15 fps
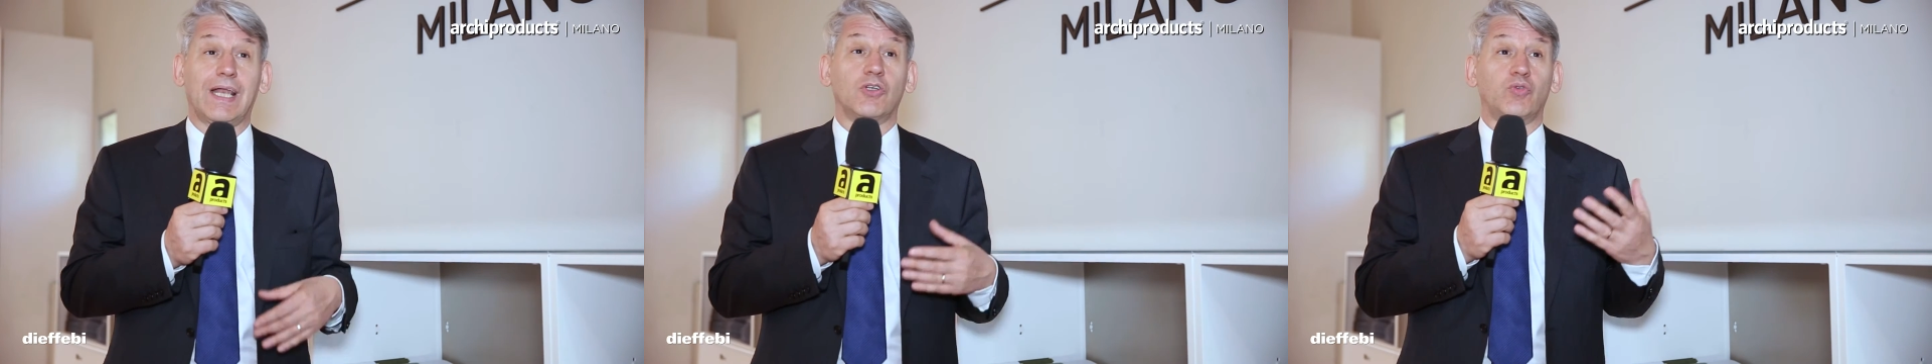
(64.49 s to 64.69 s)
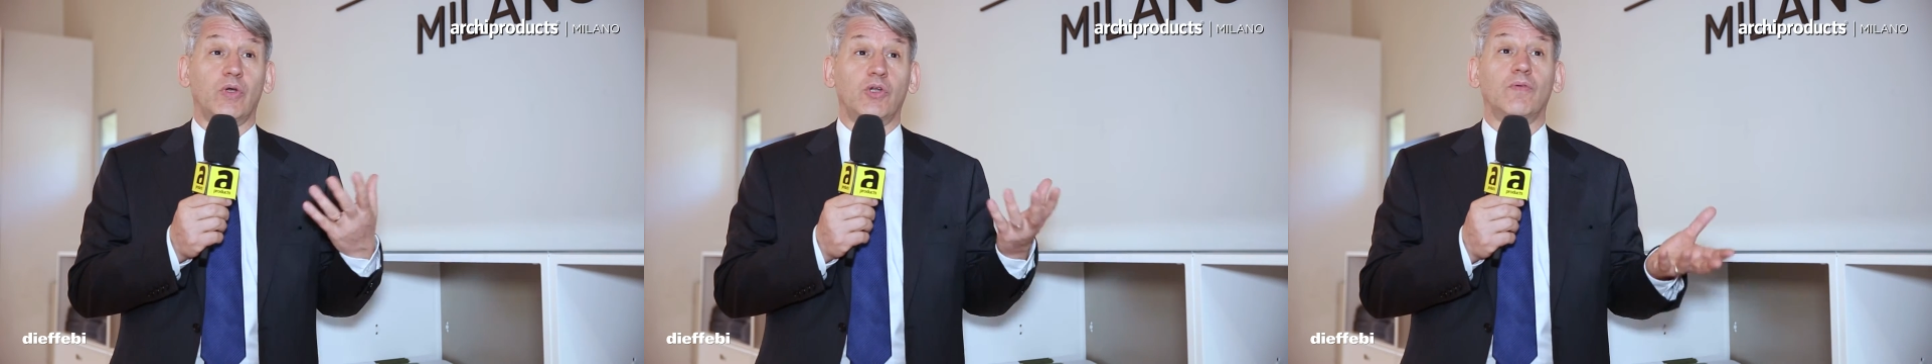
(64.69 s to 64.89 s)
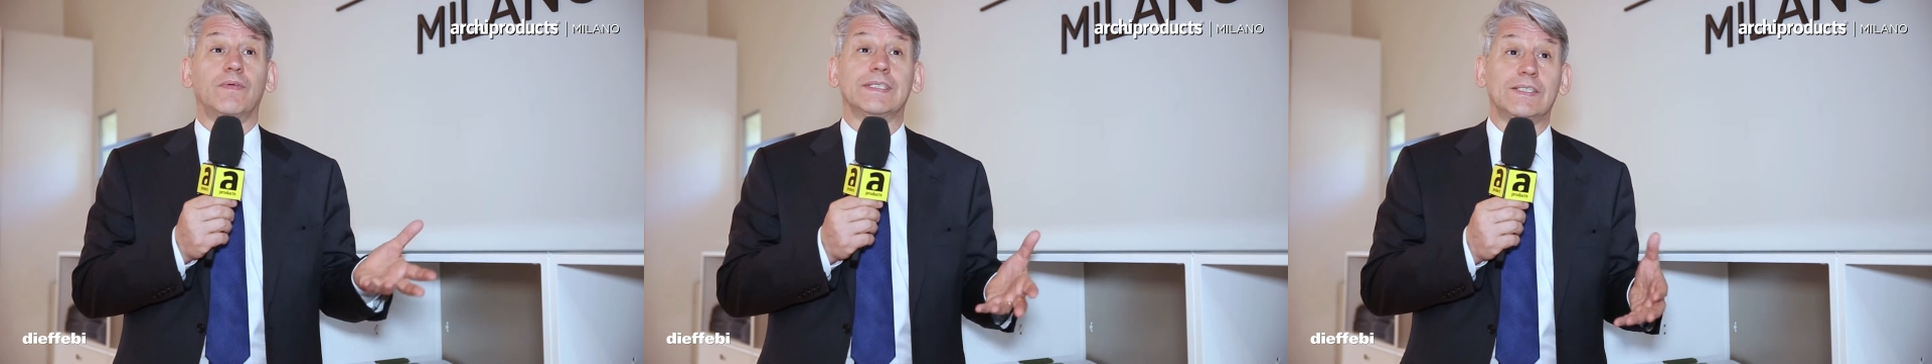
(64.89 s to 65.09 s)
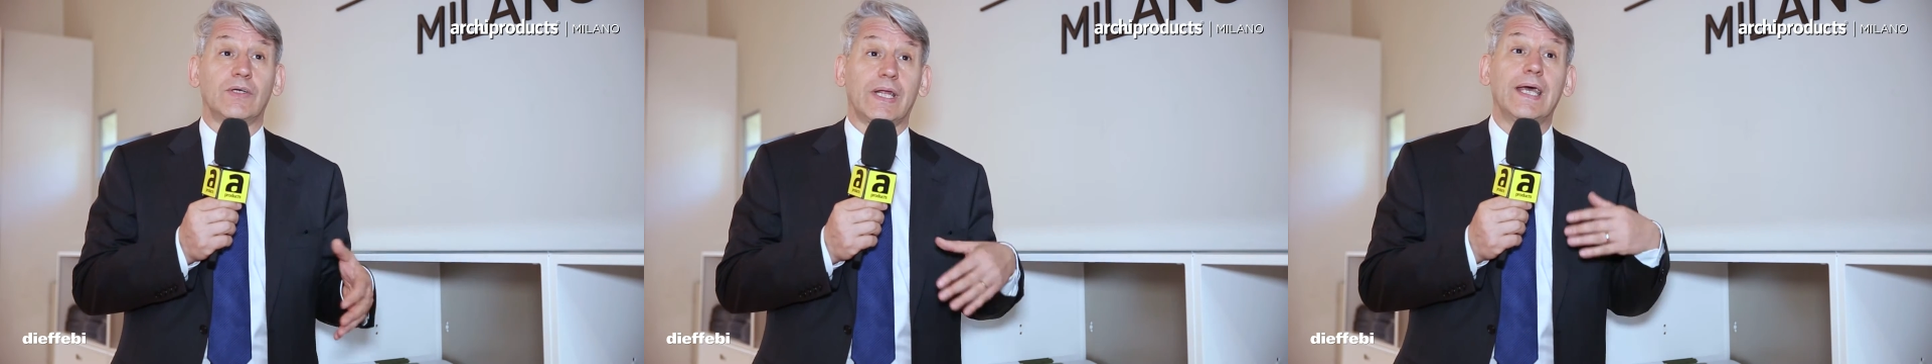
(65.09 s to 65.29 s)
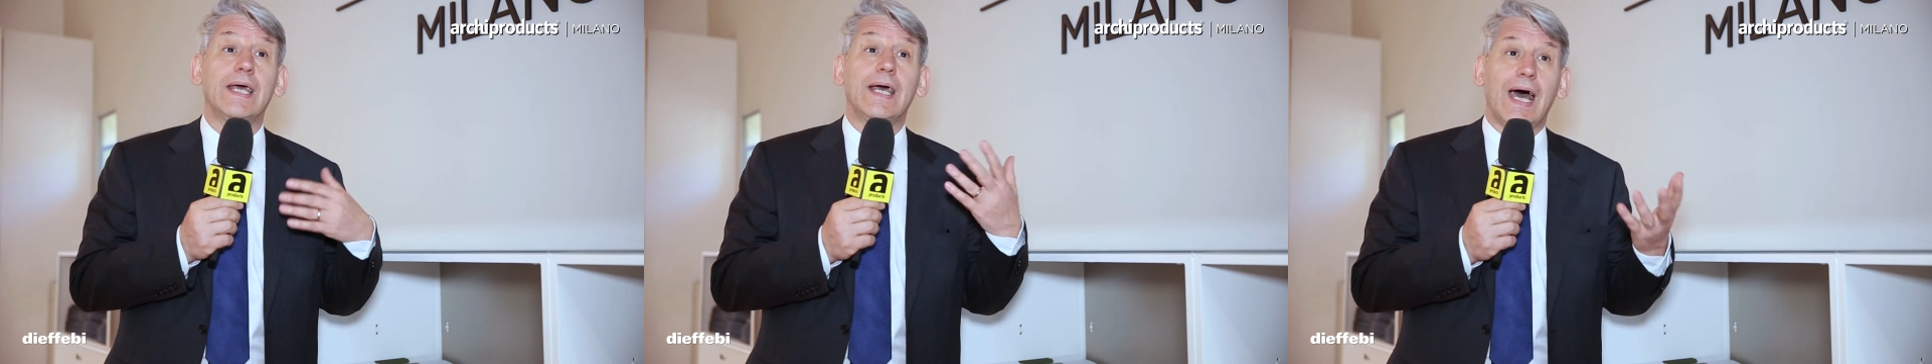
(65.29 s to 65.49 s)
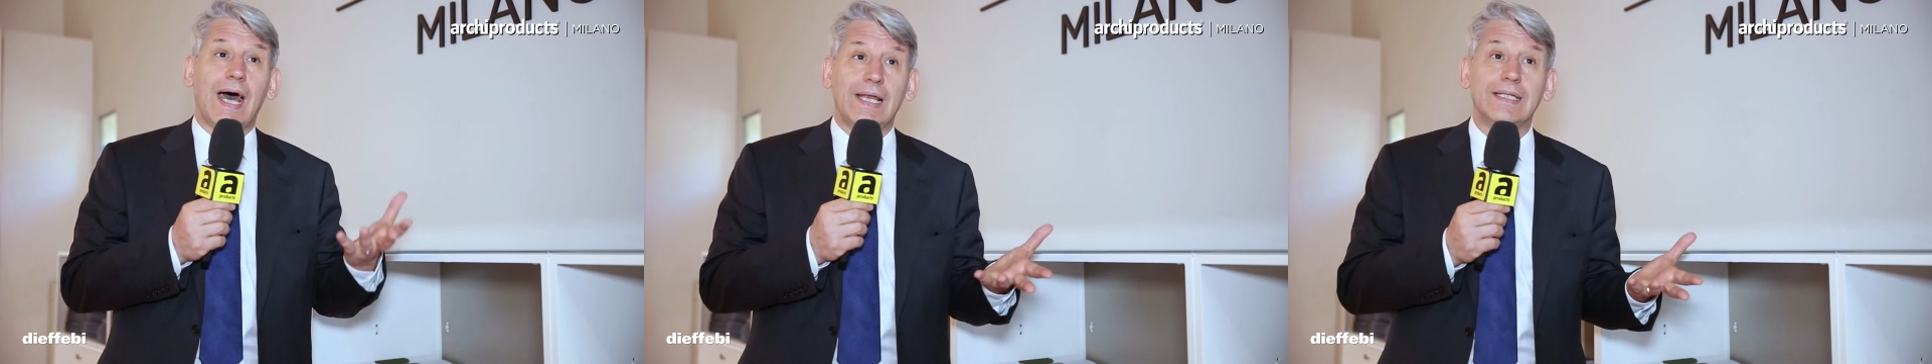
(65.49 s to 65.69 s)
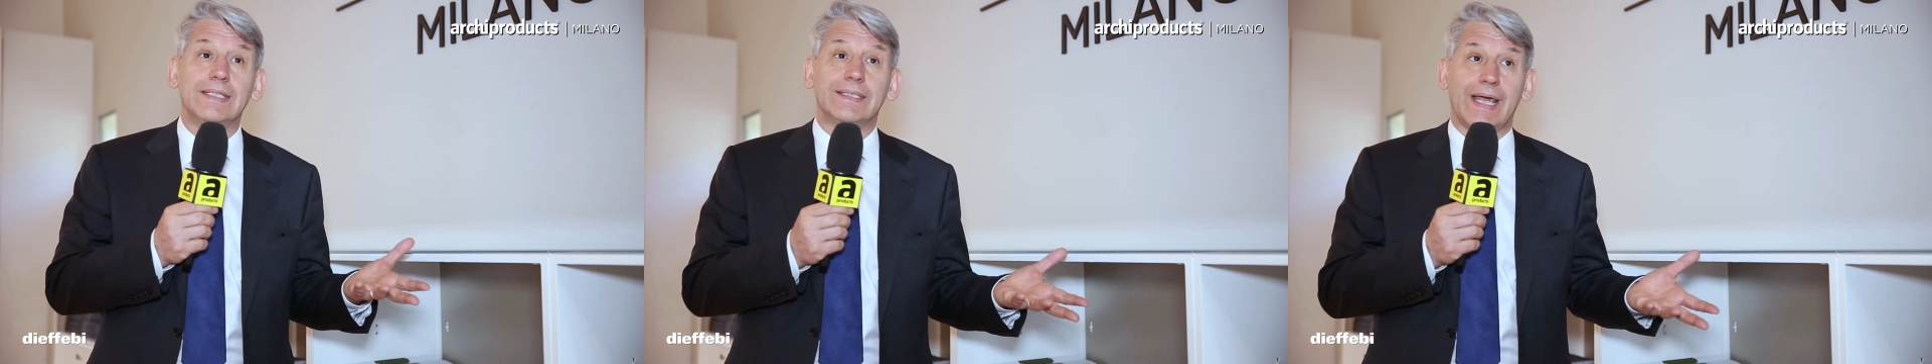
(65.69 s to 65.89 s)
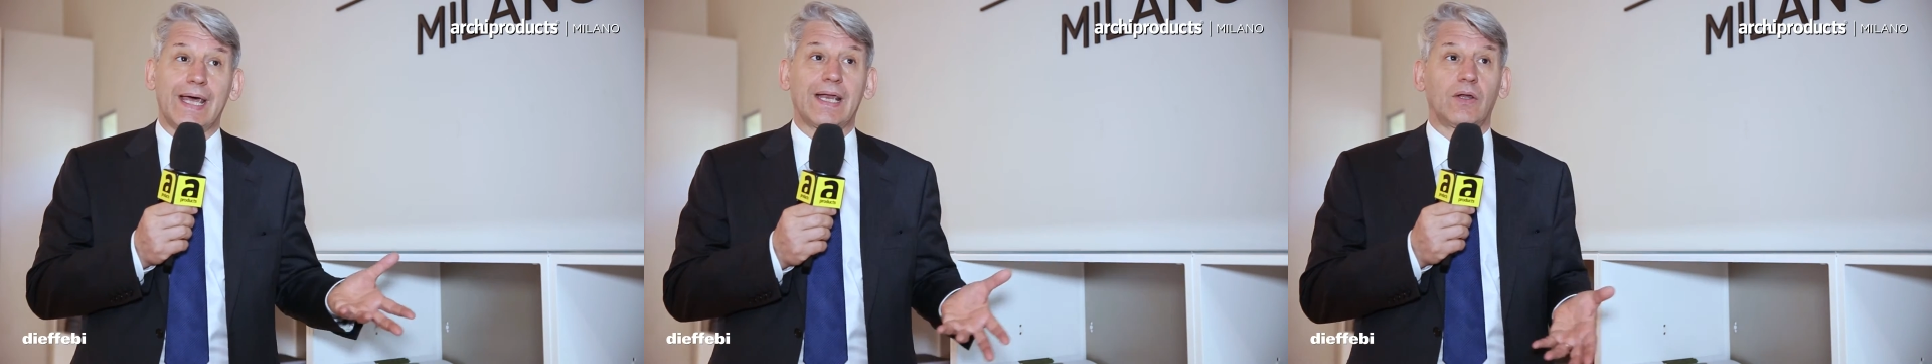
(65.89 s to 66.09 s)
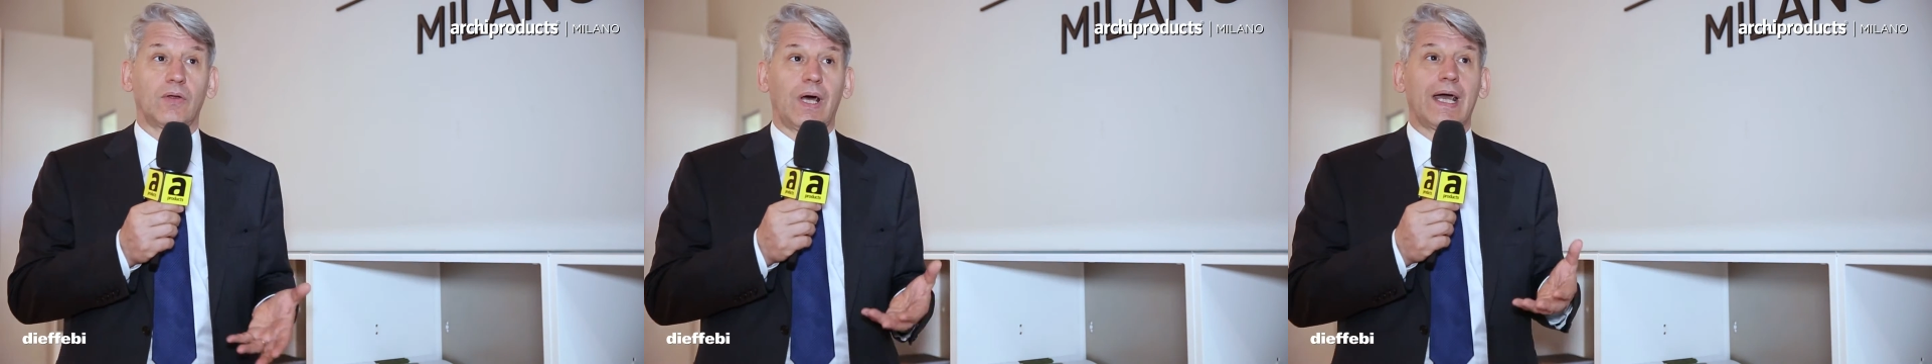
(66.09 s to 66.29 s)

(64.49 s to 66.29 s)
la sua innovazione all'interno